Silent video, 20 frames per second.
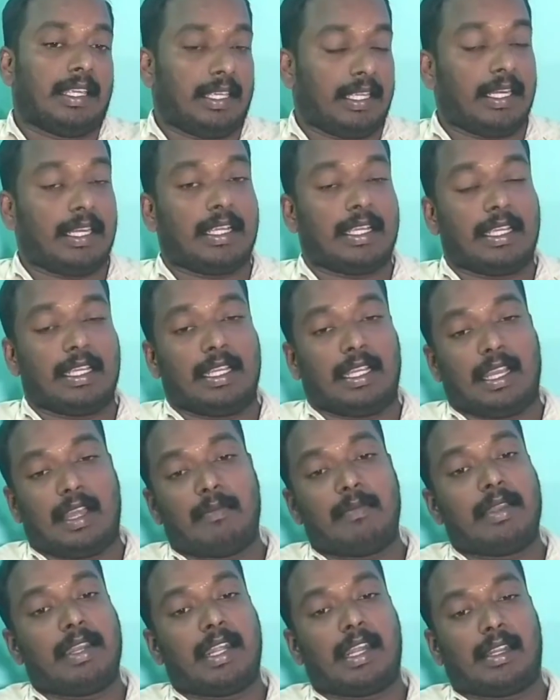இருக்குது
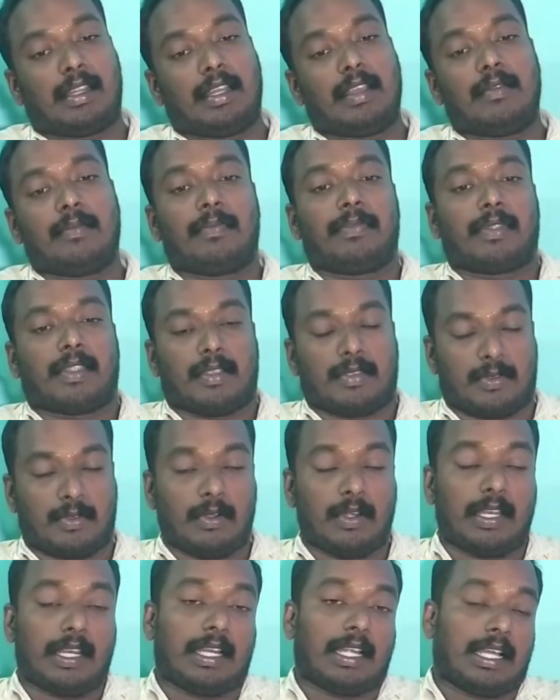அப்படின்றத
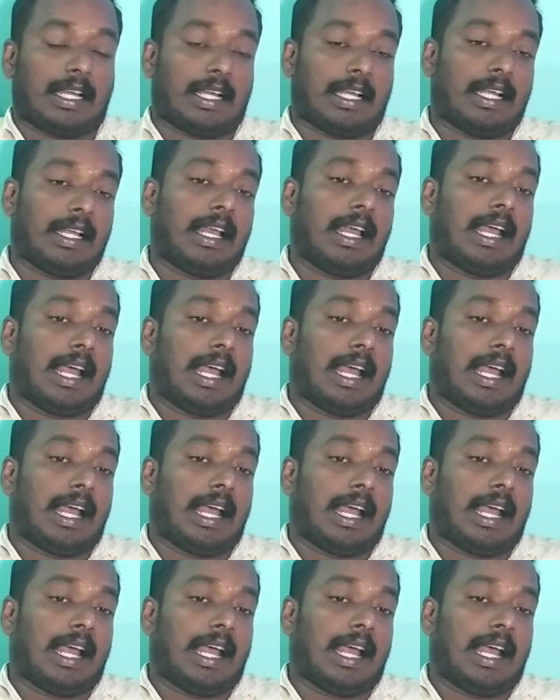சொல்லியிருக்காங்க